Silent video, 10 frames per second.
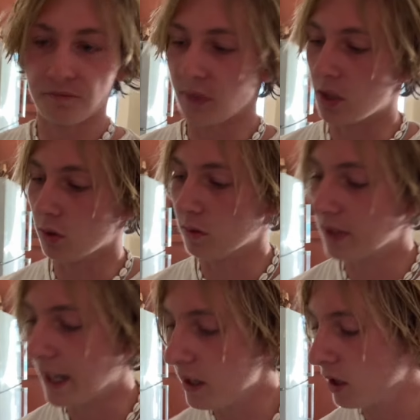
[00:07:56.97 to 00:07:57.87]
Also
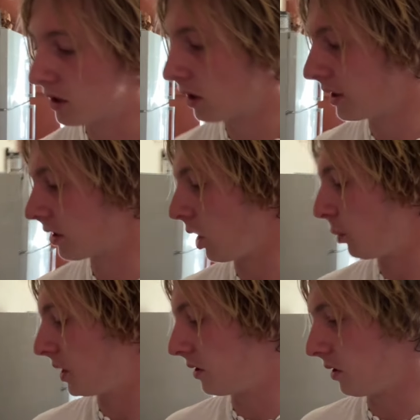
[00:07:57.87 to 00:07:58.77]
Thailand ist, glaube
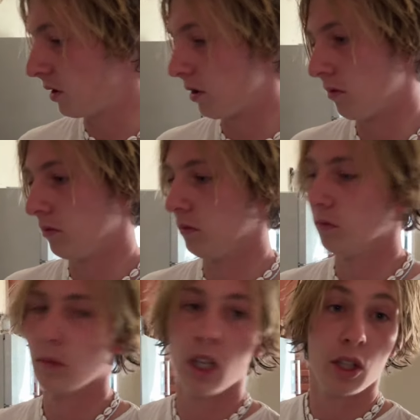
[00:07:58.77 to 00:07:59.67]
ich, das
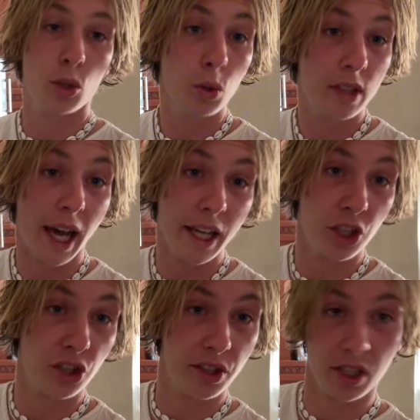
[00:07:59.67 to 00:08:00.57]
ein guter
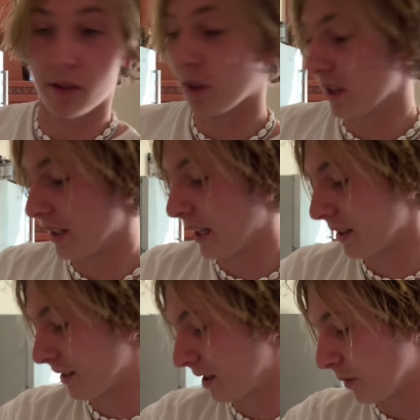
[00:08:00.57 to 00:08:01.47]
Einstieg. Ich war als
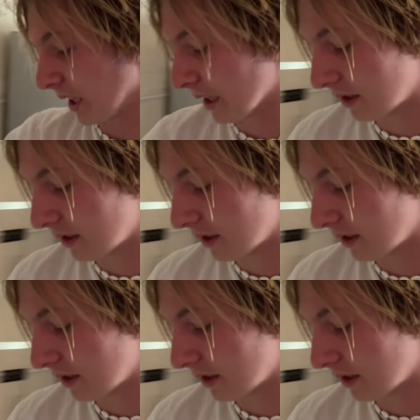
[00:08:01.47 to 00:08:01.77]
erstes, meine erste